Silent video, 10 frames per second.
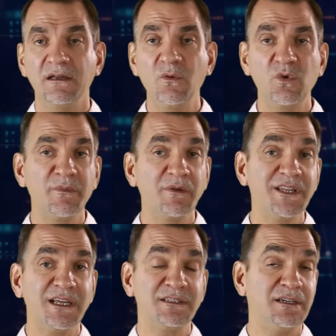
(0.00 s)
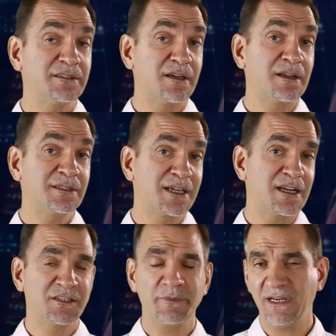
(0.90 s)
أول ما بدأت الإطارات
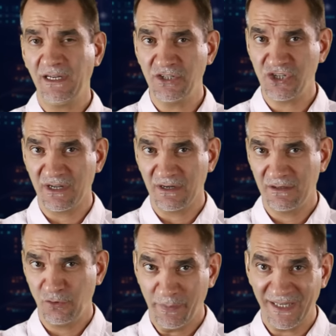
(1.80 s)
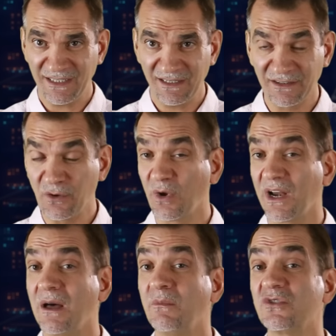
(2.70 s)
كانت من الحجارة وبعدين تطور
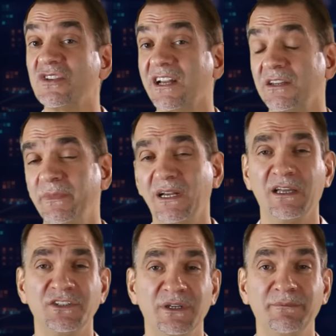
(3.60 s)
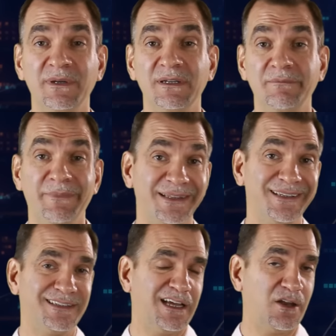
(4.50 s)
الأمر صارت من الخشب
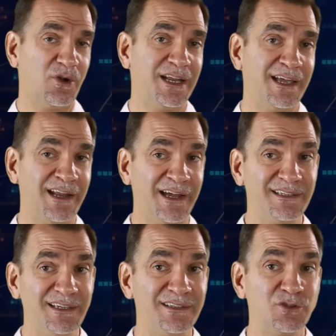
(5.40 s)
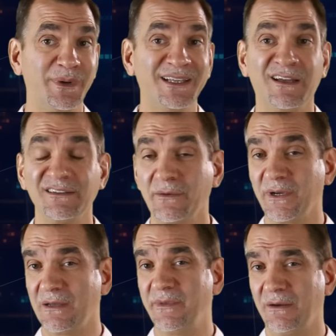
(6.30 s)
بعدين دخلوا عليها الحديد وبعدها
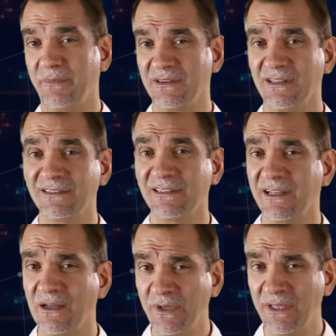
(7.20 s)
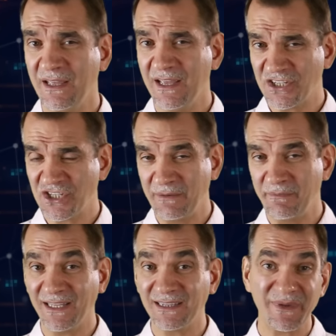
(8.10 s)
طبقة من المطاط القوي عشان
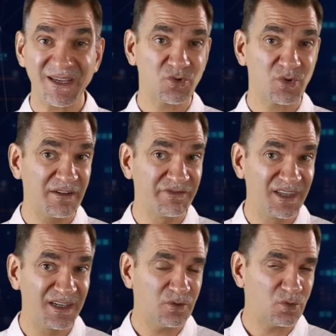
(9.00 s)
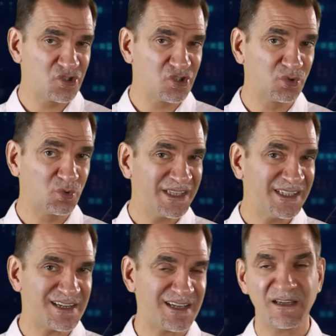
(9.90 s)
يمنح تماسك أفضل وصوت
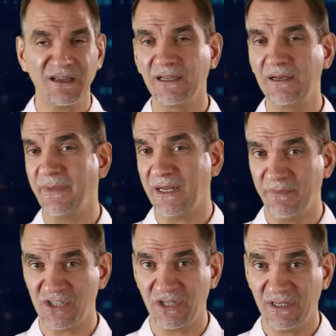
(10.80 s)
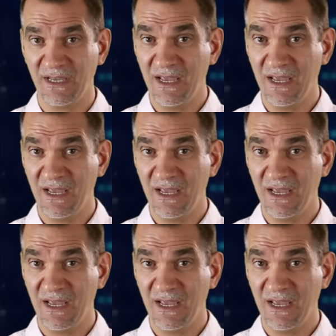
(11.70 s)
واهتزاز أقل مع المشي